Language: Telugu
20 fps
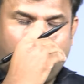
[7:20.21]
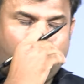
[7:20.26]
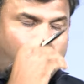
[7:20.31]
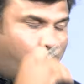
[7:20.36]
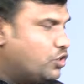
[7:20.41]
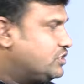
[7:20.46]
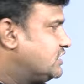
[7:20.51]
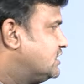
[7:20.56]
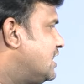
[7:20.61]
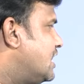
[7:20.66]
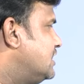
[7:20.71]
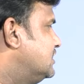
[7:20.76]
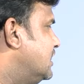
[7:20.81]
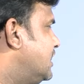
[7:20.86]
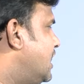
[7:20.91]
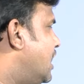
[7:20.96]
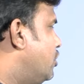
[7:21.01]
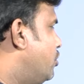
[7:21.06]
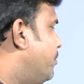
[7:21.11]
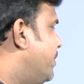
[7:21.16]
కోస్తా
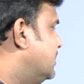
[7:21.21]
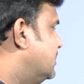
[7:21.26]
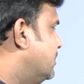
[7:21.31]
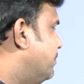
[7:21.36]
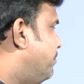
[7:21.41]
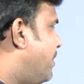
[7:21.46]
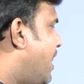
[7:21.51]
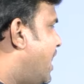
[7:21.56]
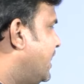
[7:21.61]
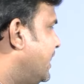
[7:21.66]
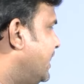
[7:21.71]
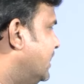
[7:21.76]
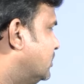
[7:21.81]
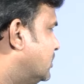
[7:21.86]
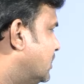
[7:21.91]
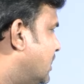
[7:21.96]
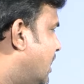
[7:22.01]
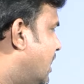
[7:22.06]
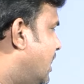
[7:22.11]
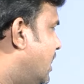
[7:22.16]
జిల్లాలో మాత్రం భారీ
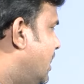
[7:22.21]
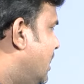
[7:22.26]
ఎత్తున